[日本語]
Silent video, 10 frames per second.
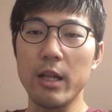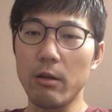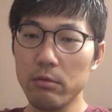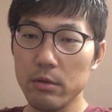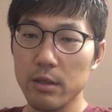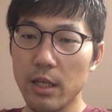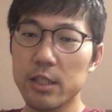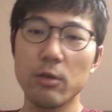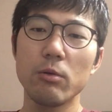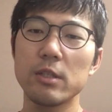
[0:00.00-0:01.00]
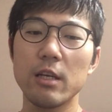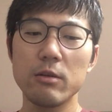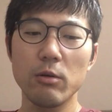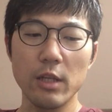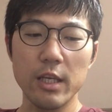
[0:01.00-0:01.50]
いろんな試行
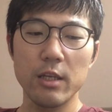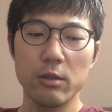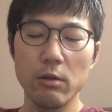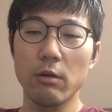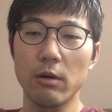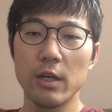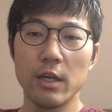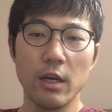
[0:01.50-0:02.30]
錯誤できっと